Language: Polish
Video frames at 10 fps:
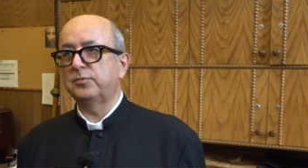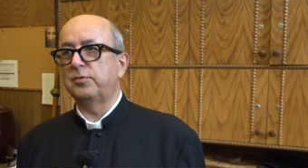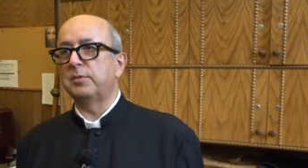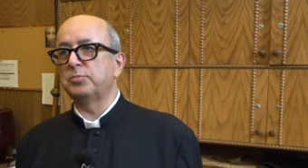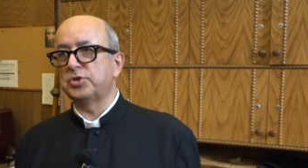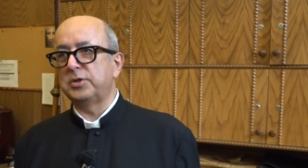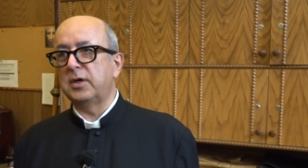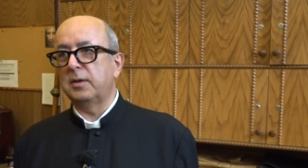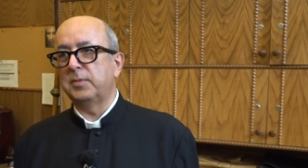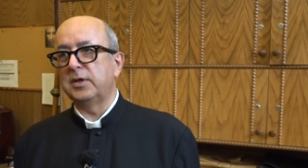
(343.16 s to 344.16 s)
którym
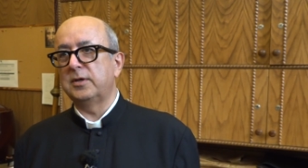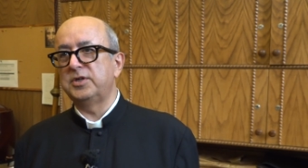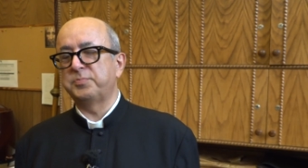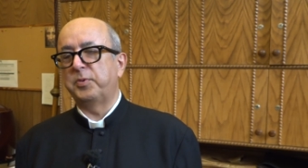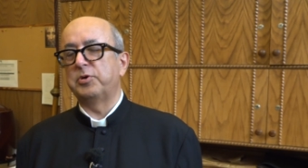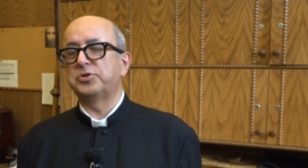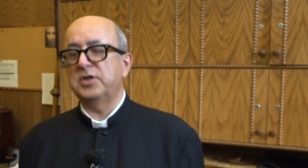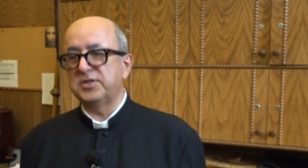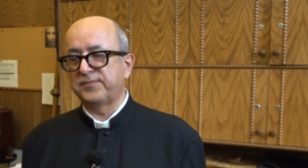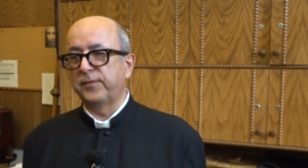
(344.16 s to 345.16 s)
żyjemy i
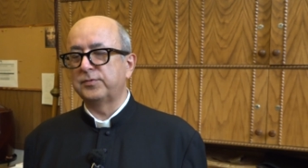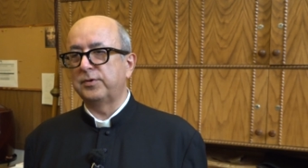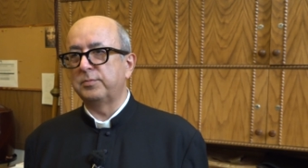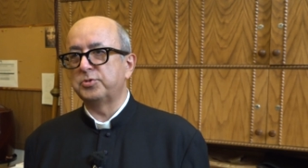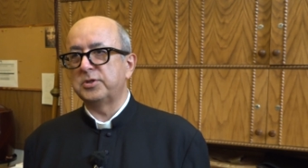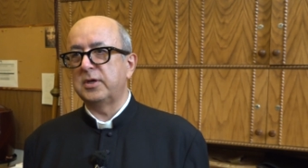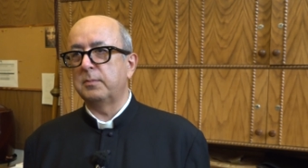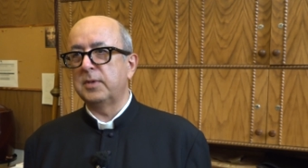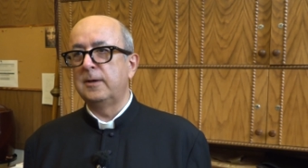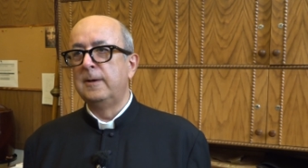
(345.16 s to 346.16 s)
społeczeństwo, w którym
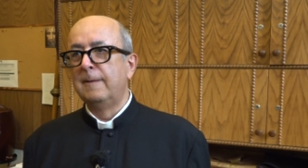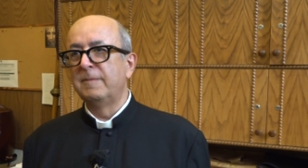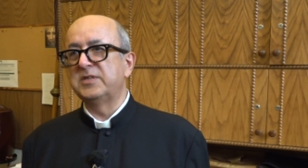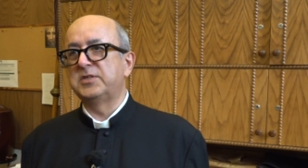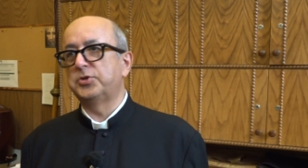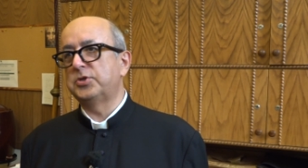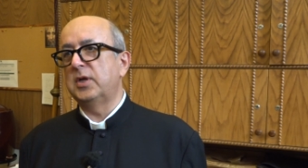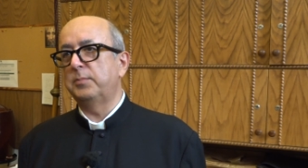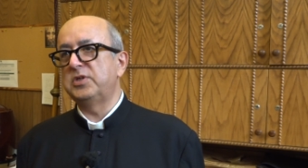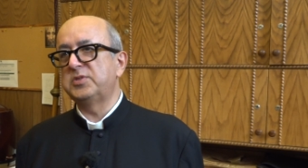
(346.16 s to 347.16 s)
żyjemy,
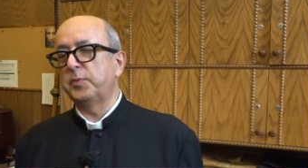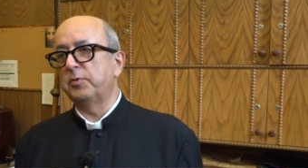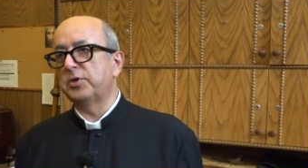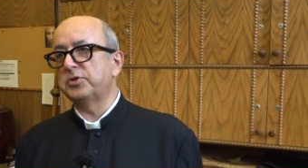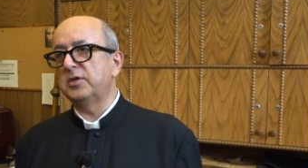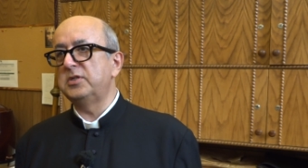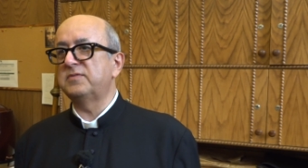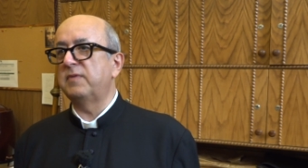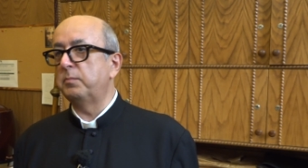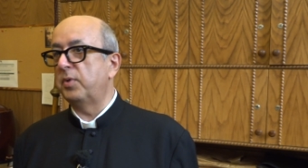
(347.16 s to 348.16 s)
zaczyna być
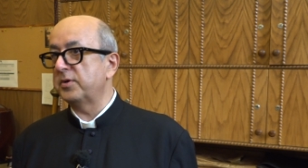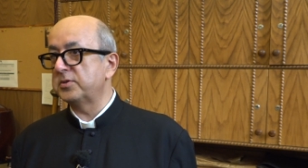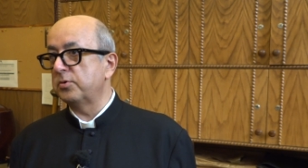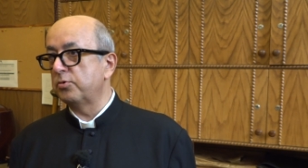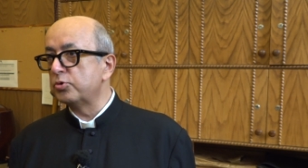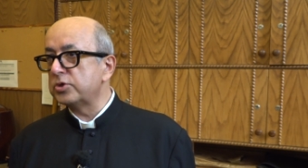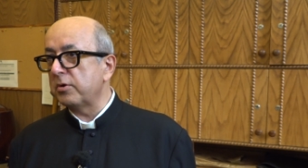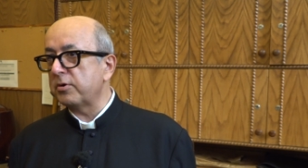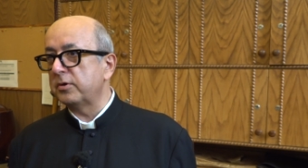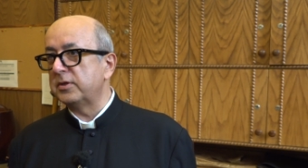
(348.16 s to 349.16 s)
społeczeństwem bardzo
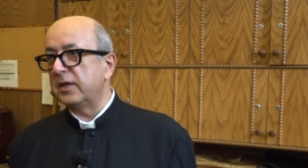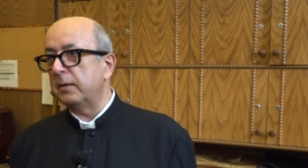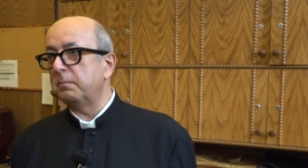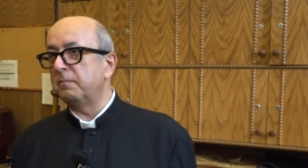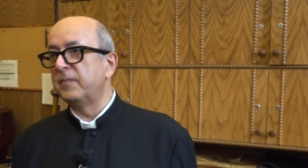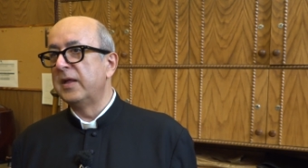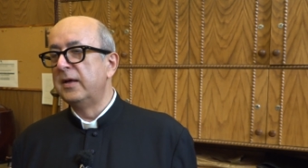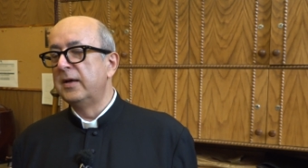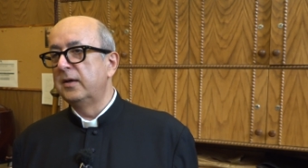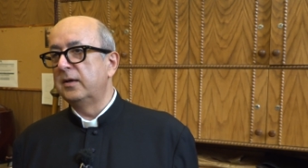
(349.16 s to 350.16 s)
różnorodnym.
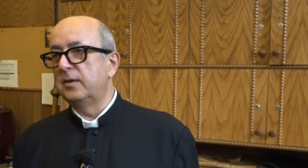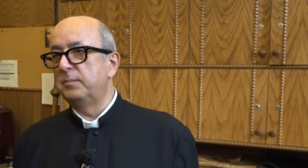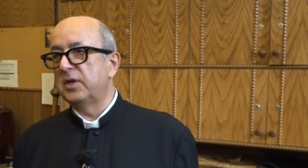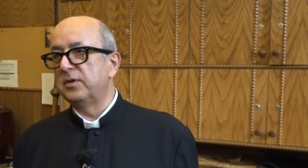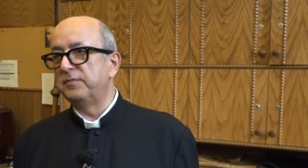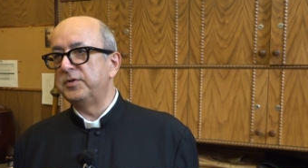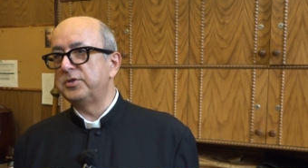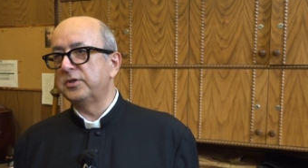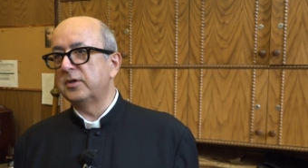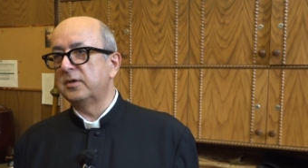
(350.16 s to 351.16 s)
Y,
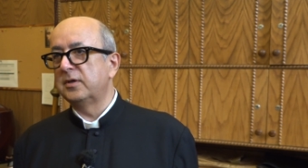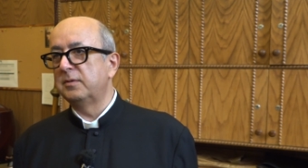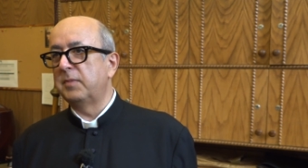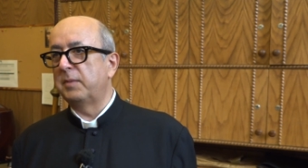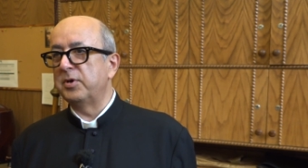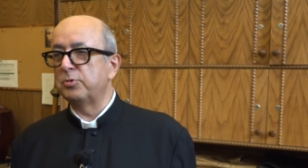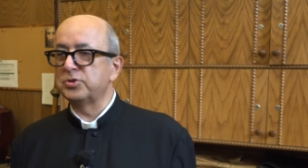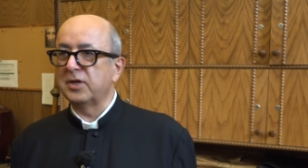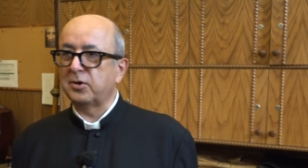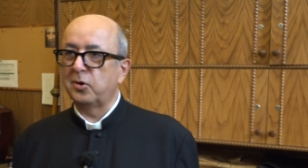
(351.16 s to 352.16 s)
mianowicie mamy
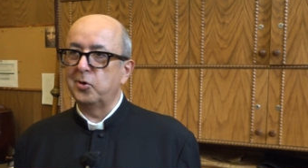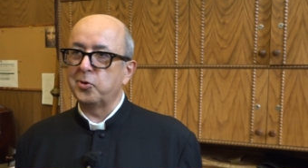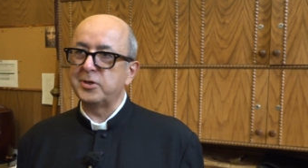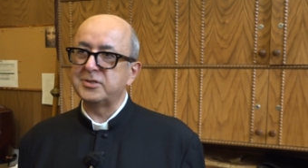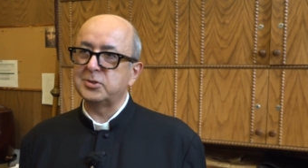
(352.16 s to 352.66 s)
różne kolory